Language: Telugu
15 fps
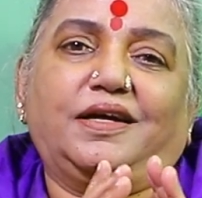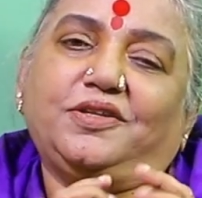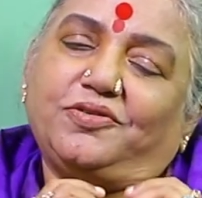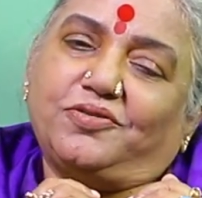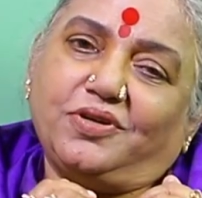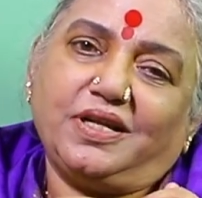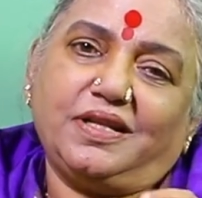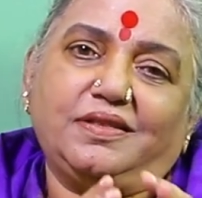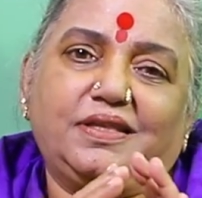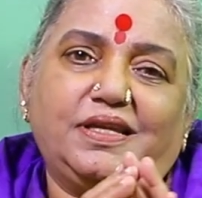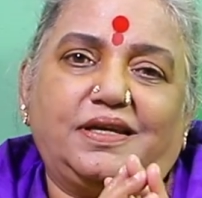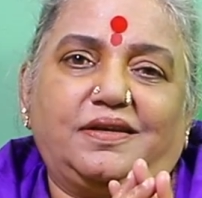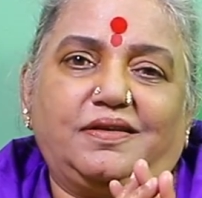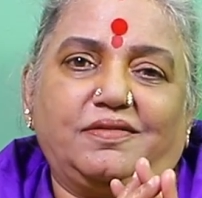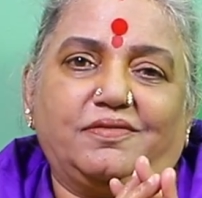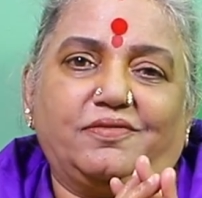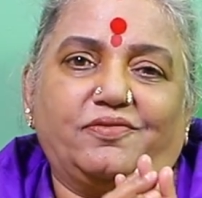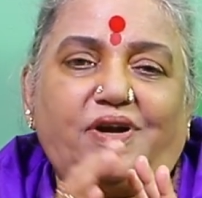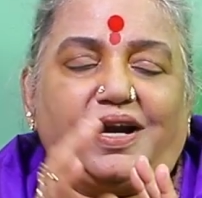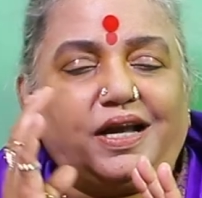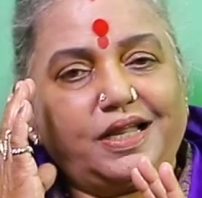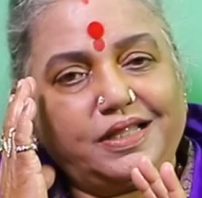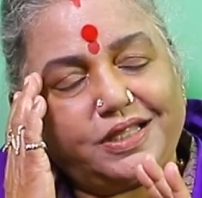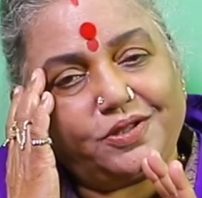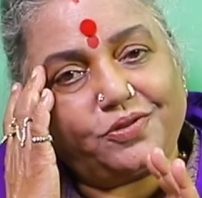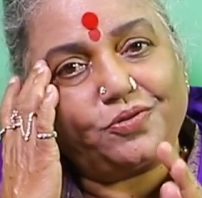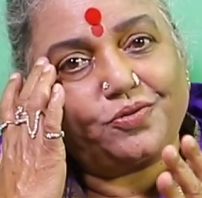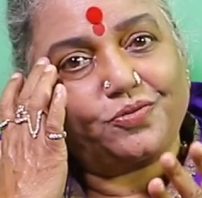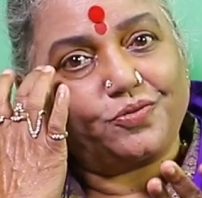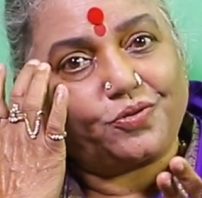అది కూడా అంతే
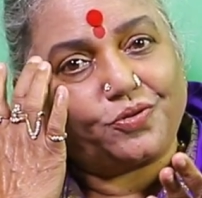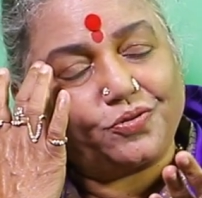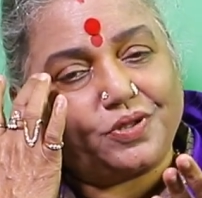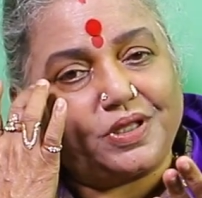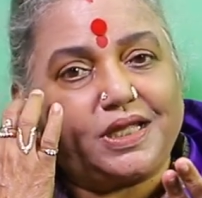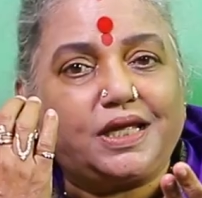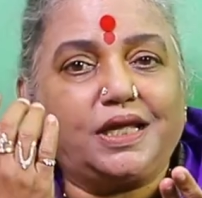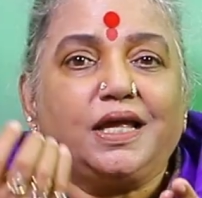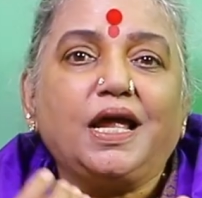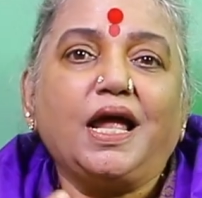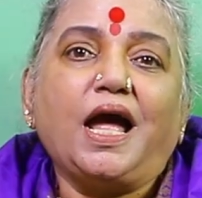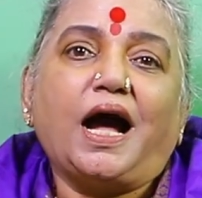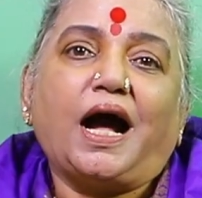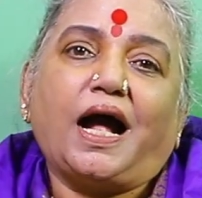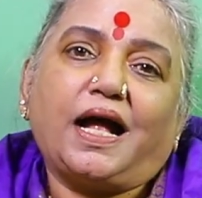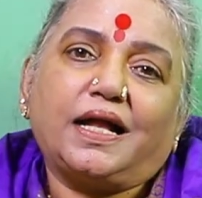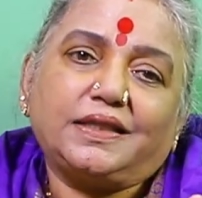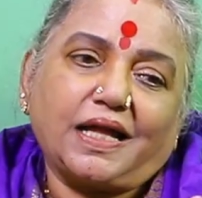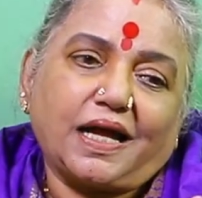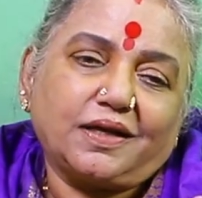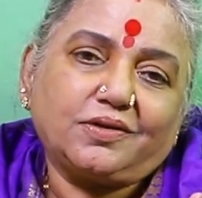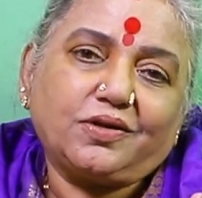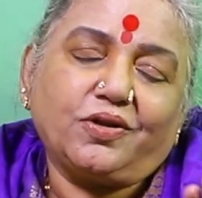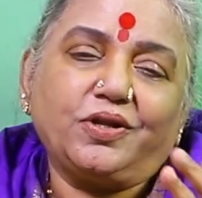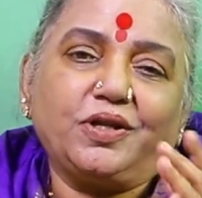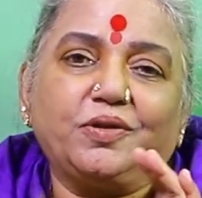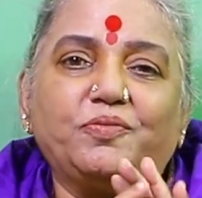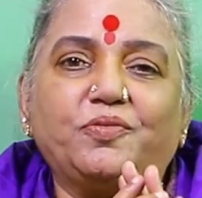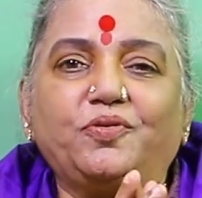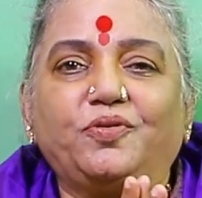వాళ్ళదేదో ఉంటుంది ఆ
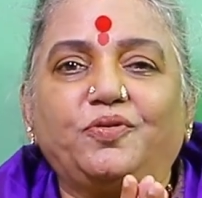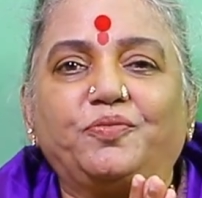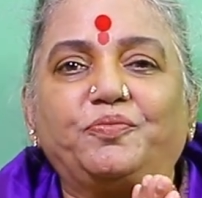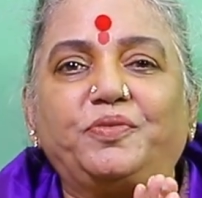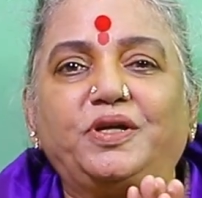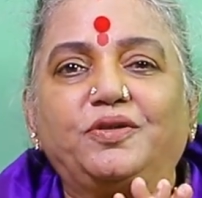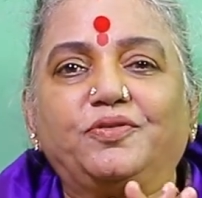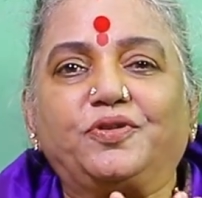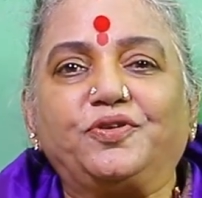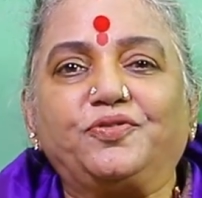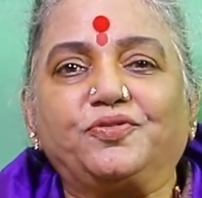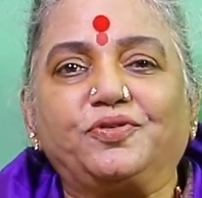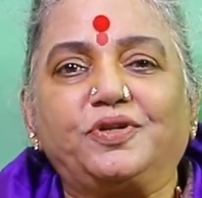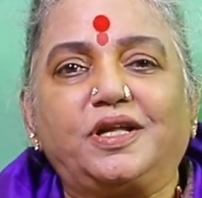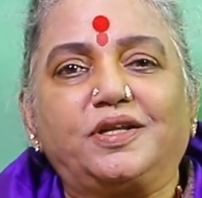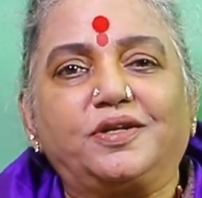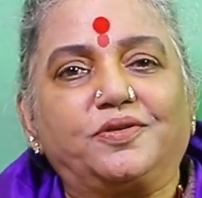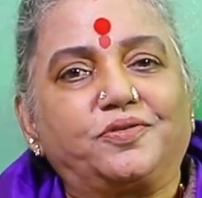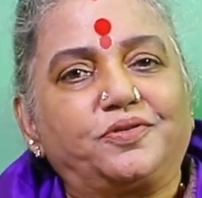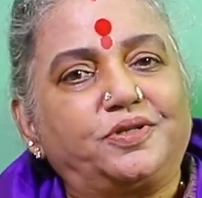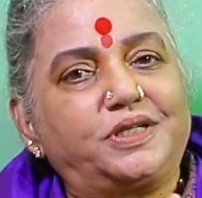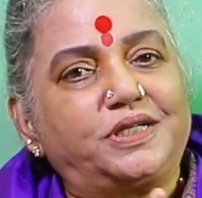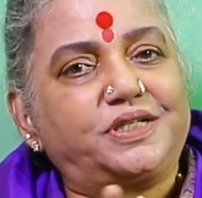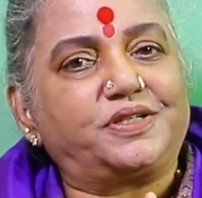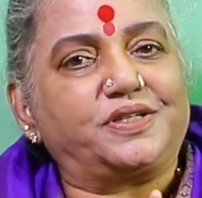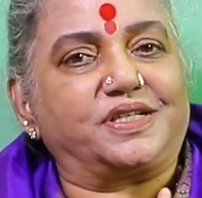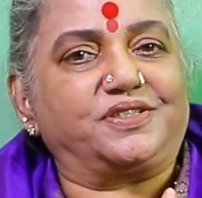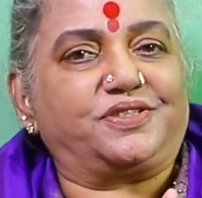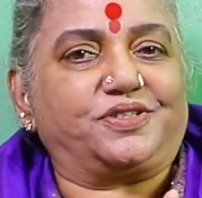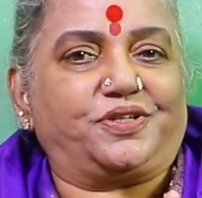దాంట్లోనేమో మీరు తీసుకున్నారనుకోండి
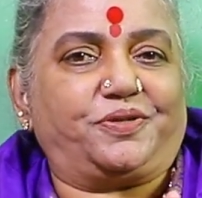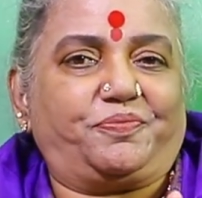ట్రాన్స్ఫర్